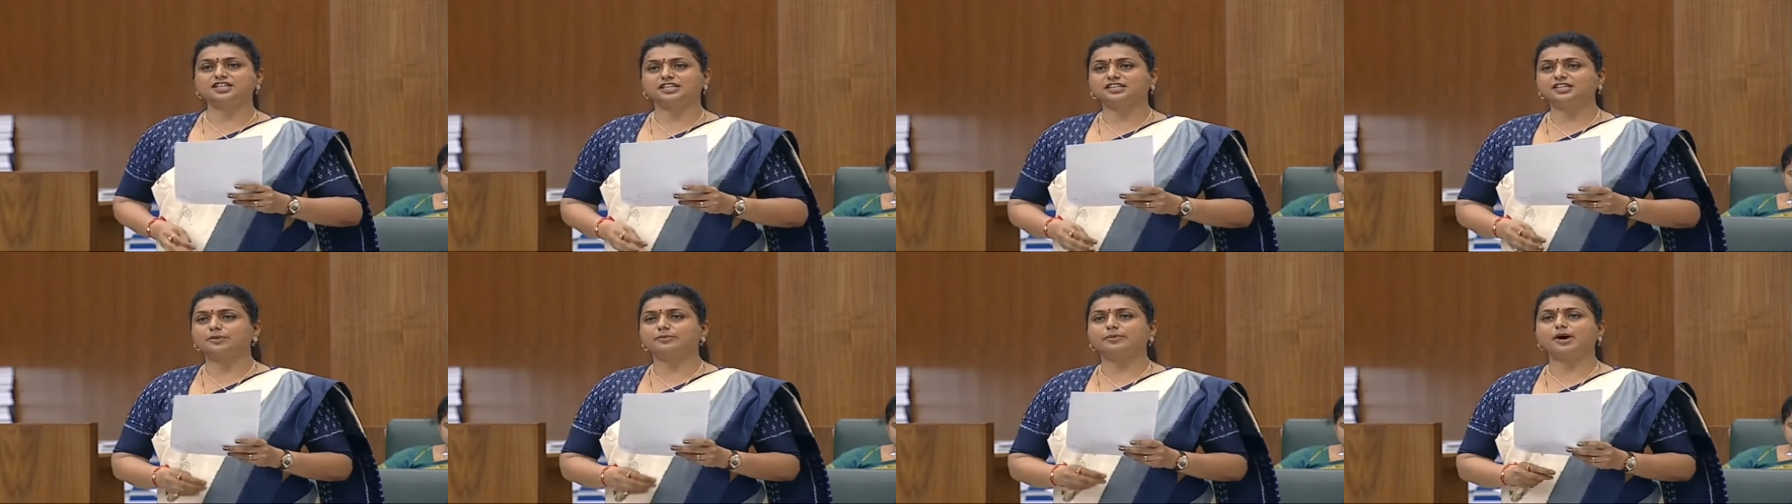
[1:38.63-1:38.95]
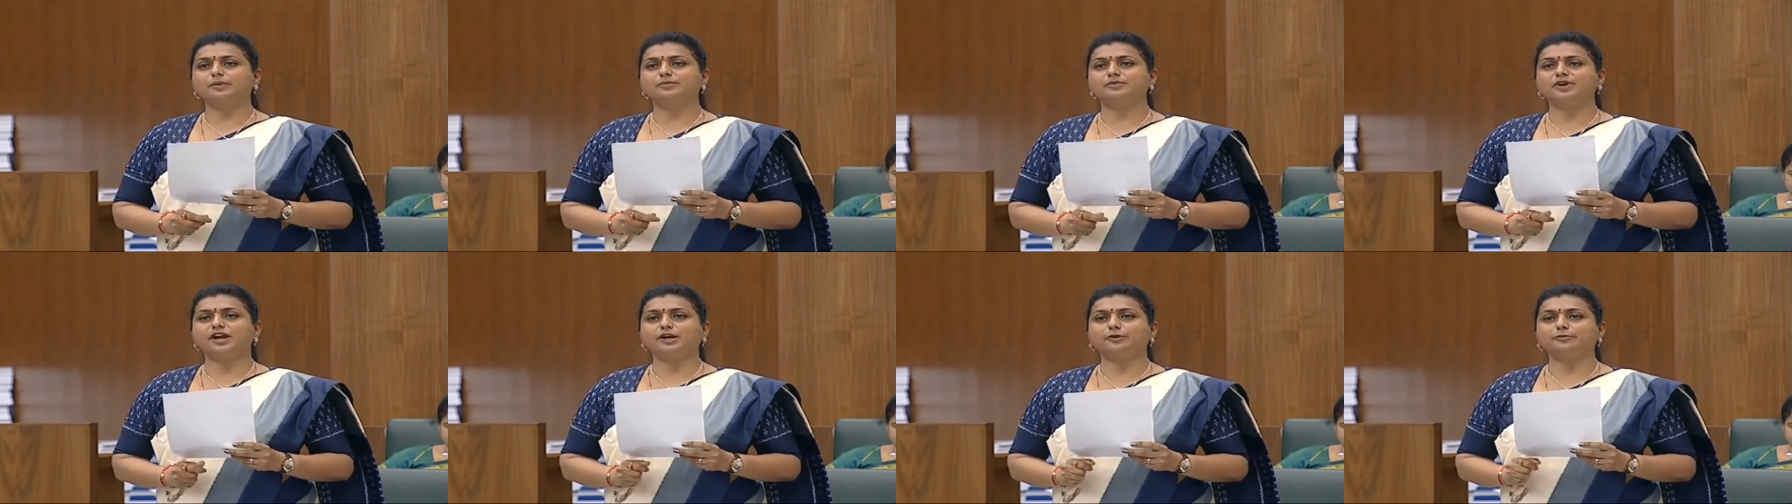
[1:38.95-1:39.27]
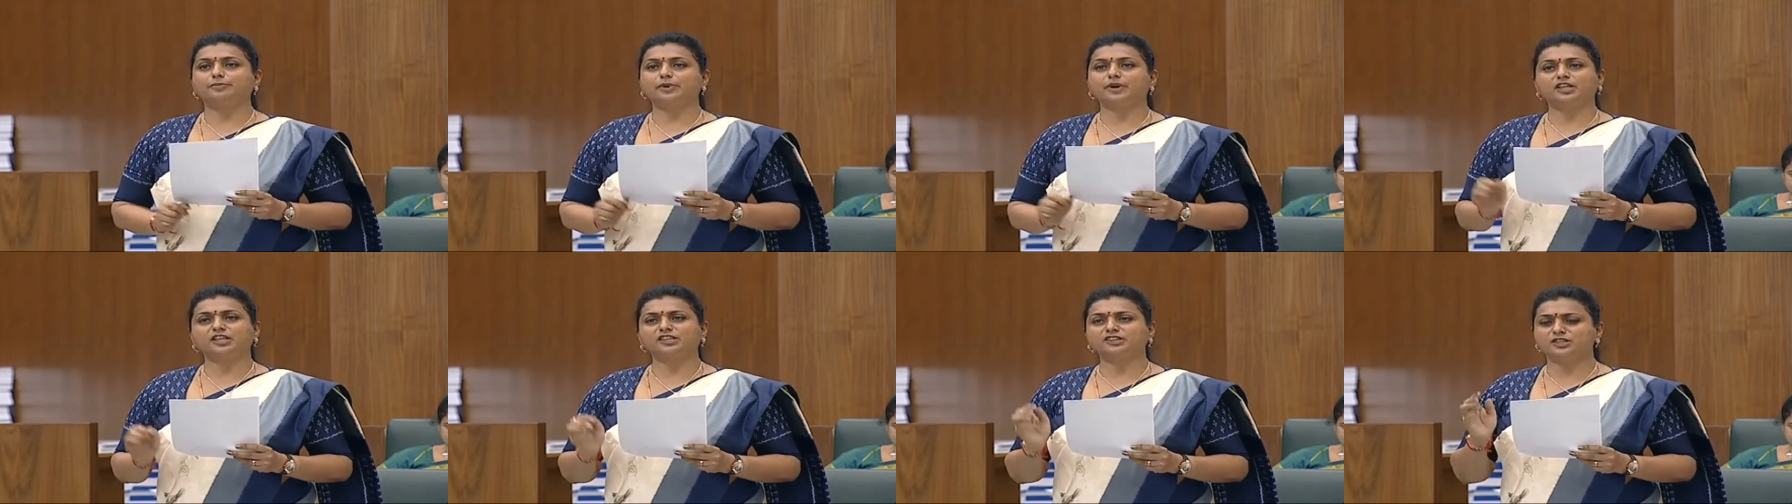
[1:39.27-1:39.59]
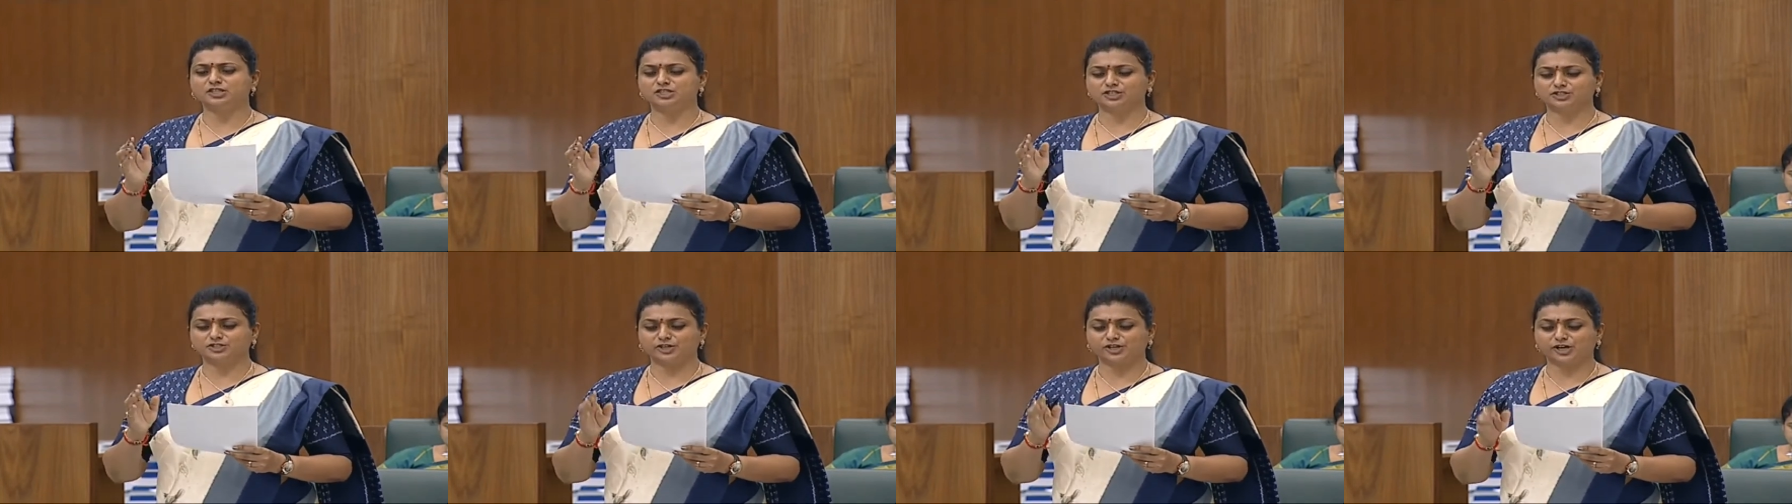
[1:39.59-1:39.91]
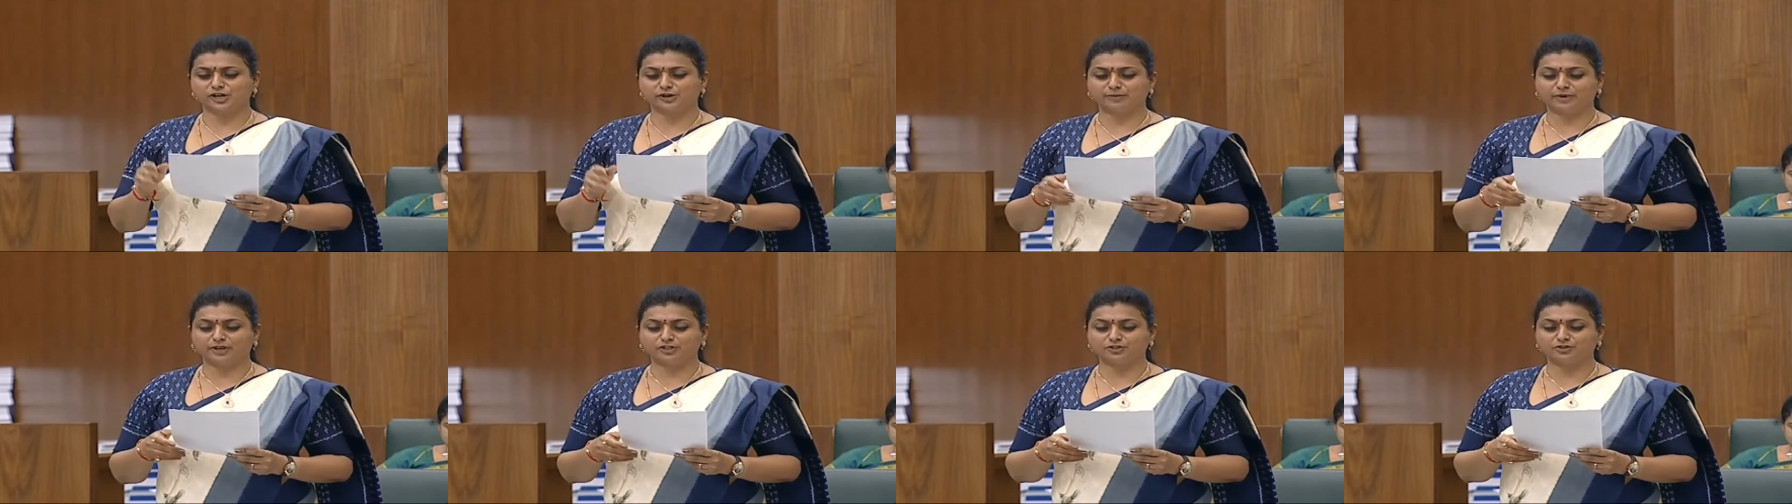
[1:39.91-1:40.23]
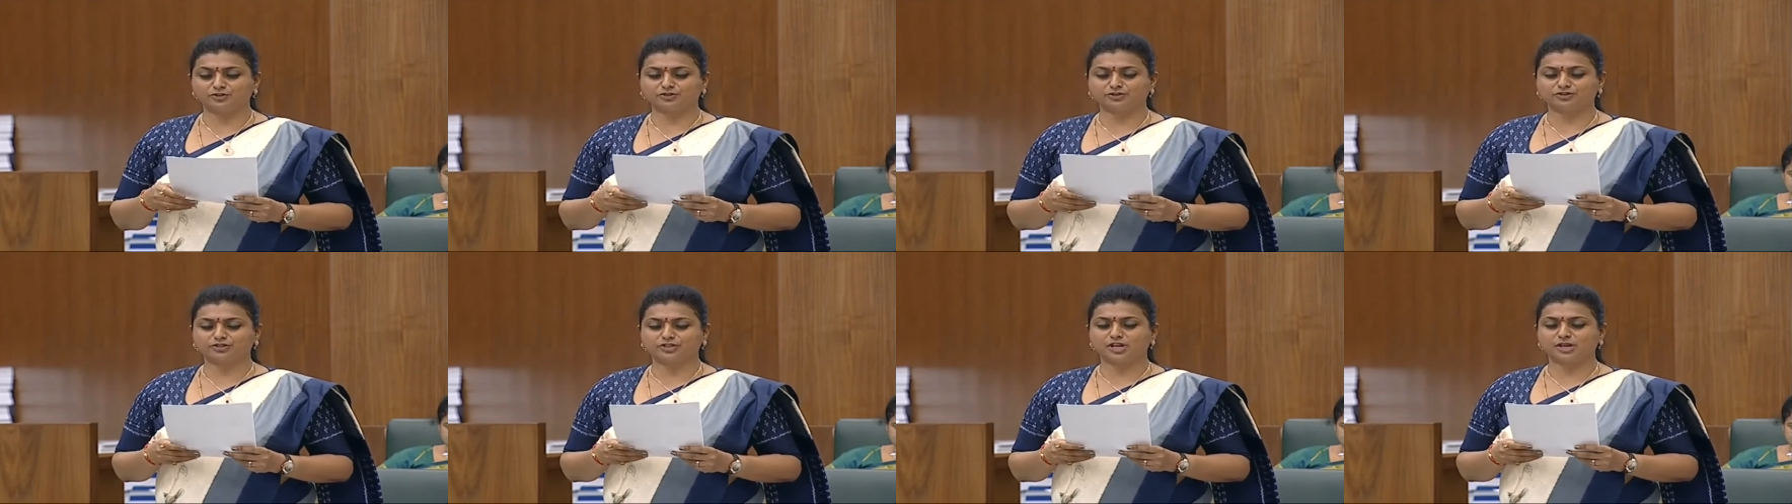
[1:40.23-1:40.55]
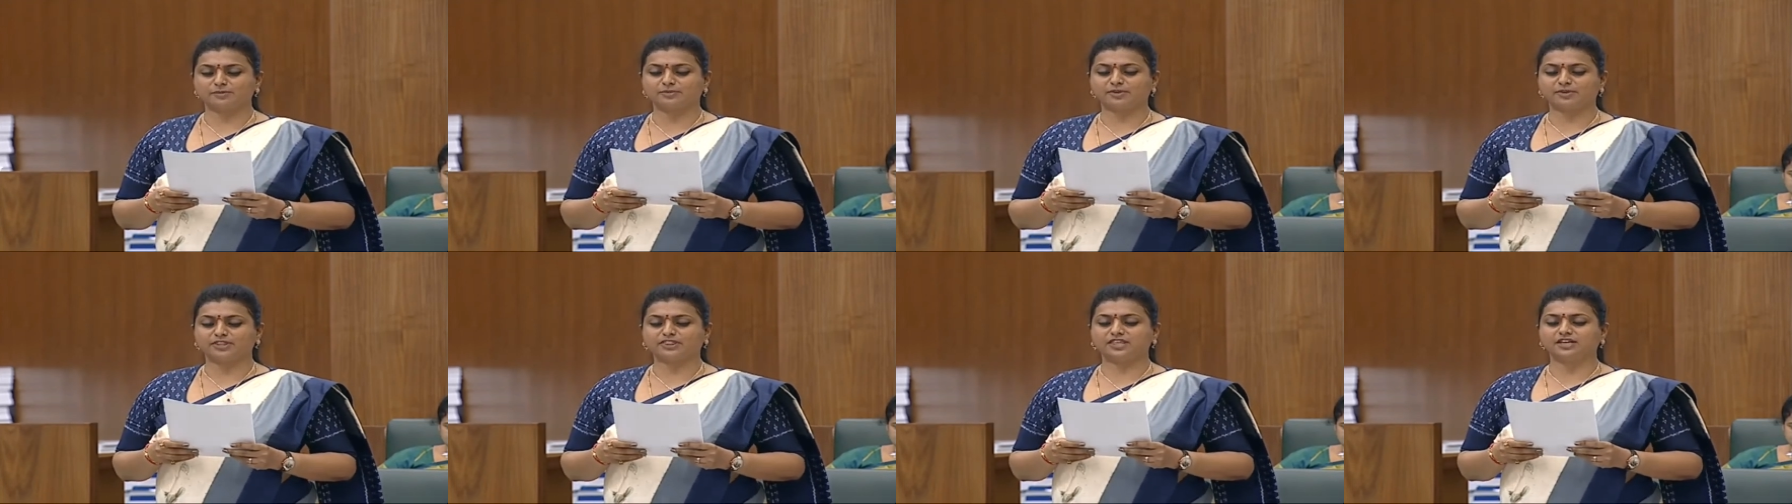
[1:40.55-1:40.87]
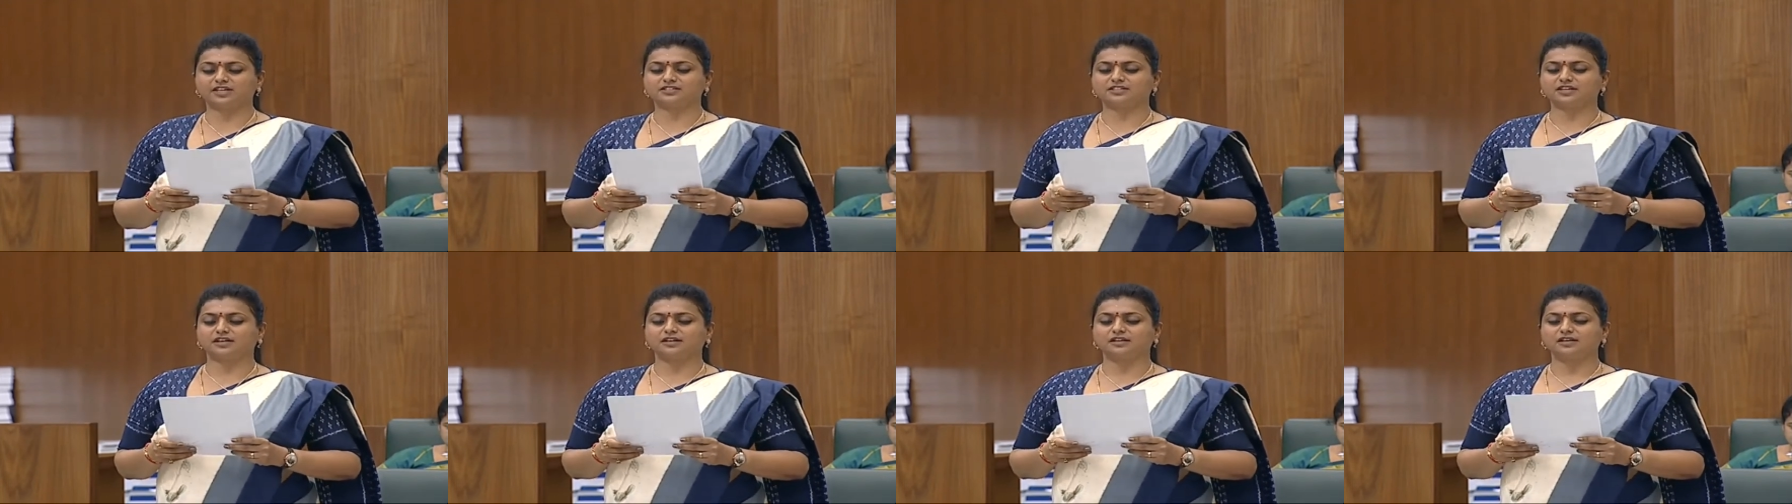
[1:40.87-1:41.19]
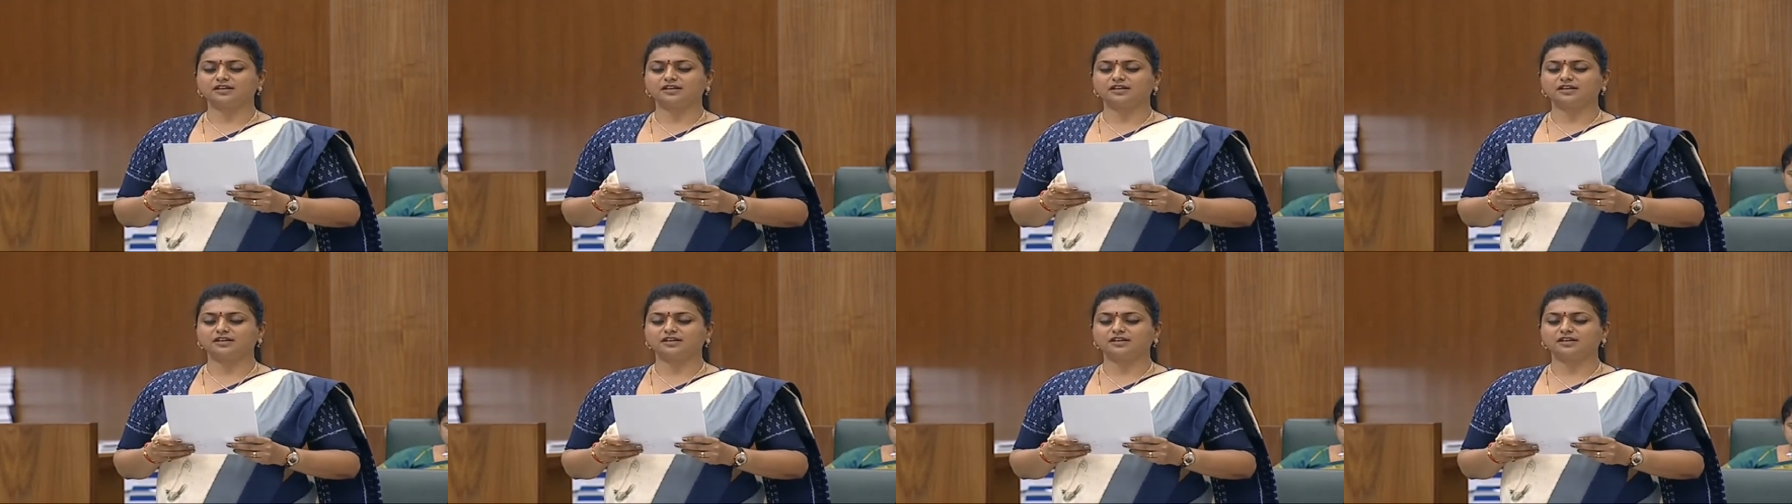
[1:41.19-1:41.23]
చంద్రబాబు నాయుడు ప్రయత్నిస్తున్నాడో మనం చూస్తున్నాం అధ్యక్ష